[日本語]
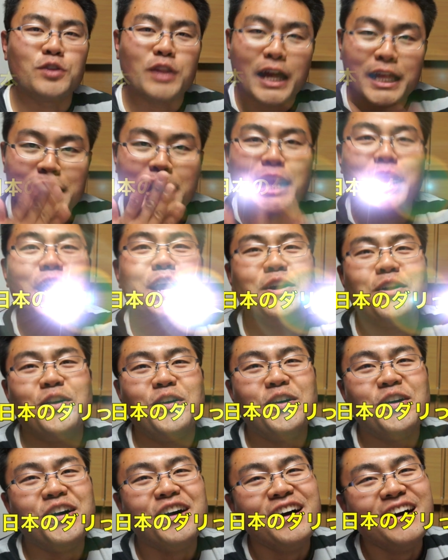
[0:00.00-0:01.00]

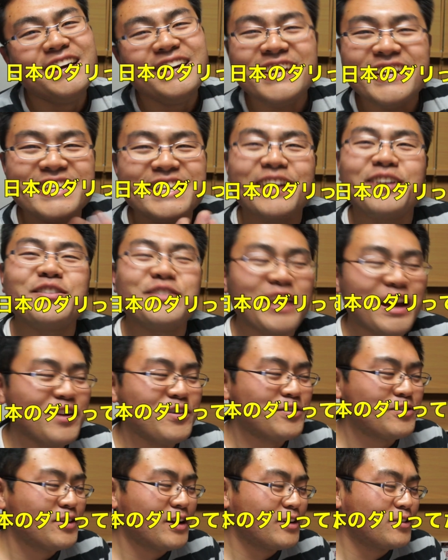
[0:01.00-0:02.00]
ダジャレを言いたくな
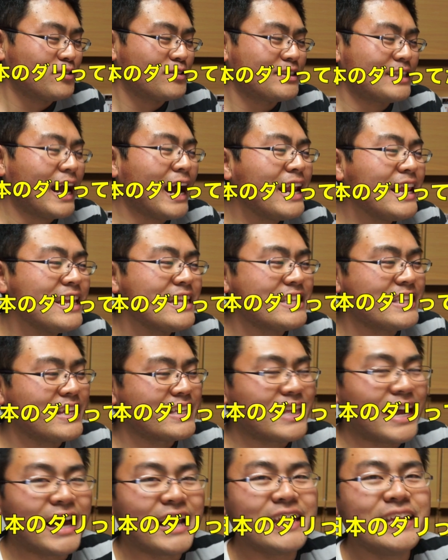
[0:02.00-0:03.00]
るぐらいの、ダリっ
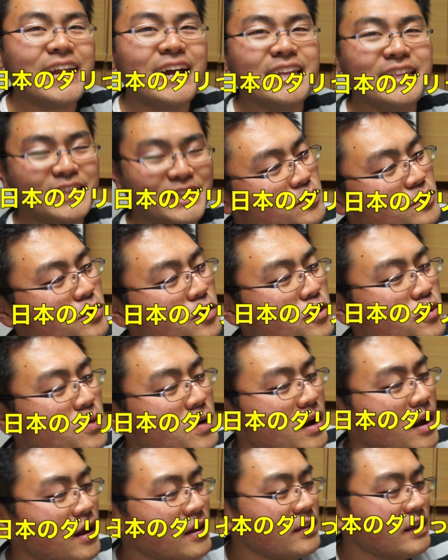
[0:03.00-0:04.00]
てダリだよく
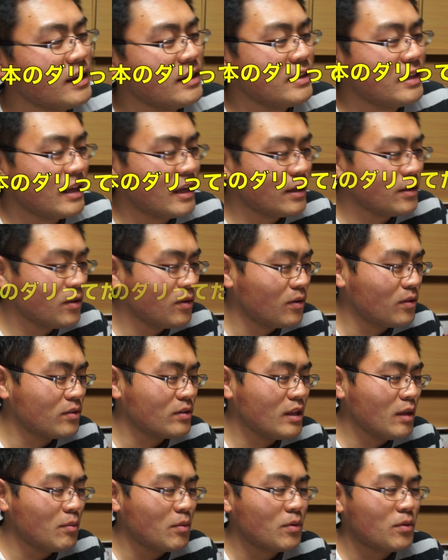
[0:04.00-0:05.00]
わかんないんだけ
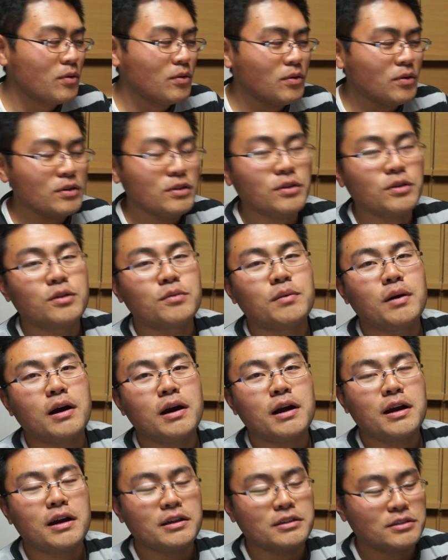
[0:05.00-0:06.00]
ど、でもこの人の
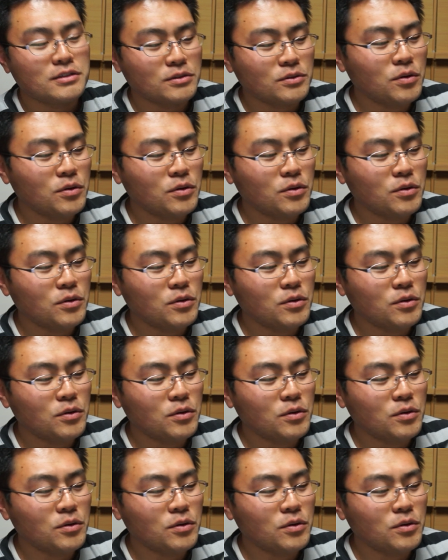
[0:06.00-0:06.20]
漫画す